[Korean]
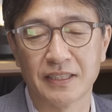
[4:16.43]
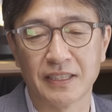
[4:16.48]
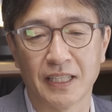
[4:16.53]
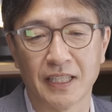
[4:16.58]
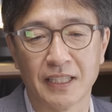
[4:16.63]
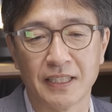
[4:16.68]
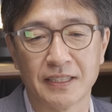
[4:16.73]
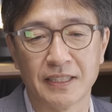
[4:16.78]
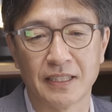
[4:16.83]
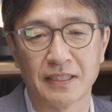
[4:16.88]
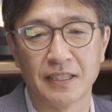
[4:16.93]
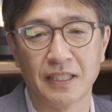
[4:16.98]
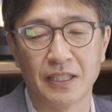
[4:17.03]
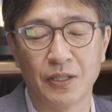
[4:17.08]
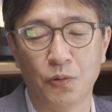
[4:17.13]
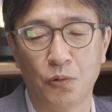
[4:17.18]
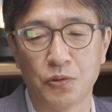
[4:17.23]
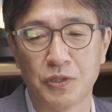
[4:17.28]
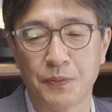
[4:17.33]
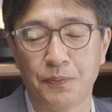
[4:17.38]
자기
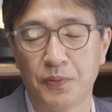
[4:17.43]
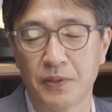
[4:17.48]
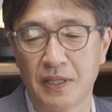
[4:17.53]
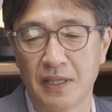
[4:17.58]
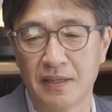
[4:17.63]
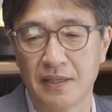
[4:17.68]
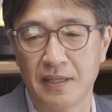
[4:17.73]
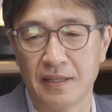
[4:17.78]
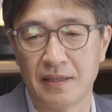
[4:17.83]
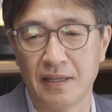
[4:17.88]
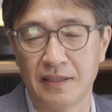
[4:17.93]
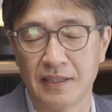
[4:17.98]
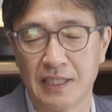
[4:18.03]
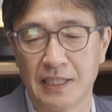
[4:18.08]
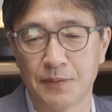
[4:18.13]
재산의 오십 퍼센트 이상을